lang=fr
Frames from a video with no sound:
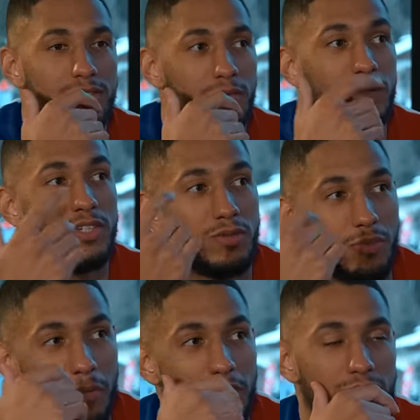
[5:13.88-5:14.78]
dire oui, je suis le
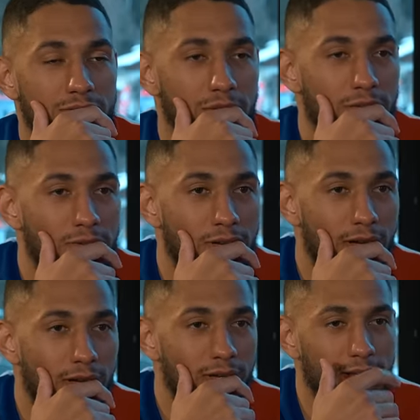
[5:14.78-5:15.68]
premier coach de
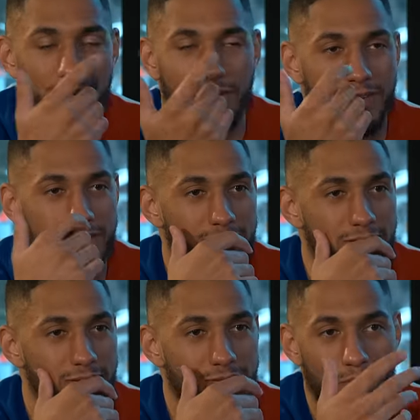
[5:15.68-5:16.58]
Tunyoka, alors que
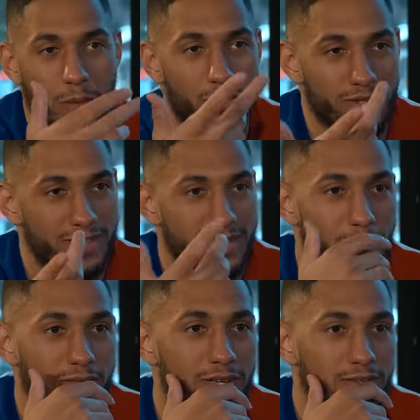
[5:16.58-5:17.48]
c'est tellement on sait que c'est
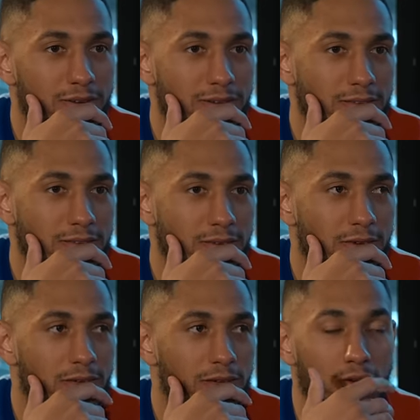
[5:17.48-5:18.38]
pas vrai, tu vois.
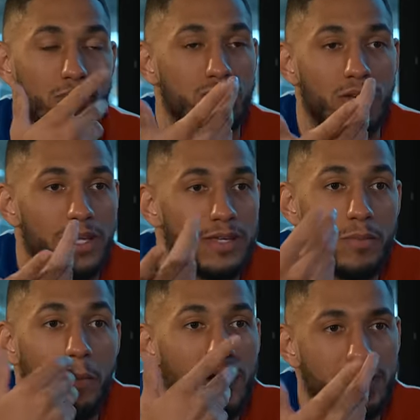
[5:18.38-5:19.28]
Donc euh, quand je suis là, il
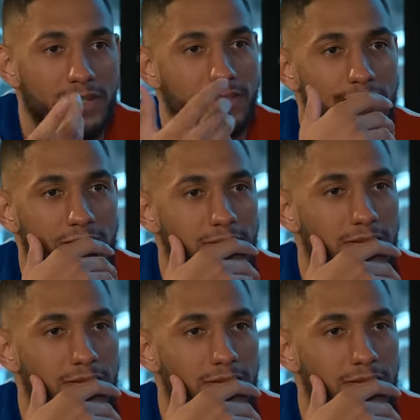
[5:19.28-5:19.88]
peut pas dire ça.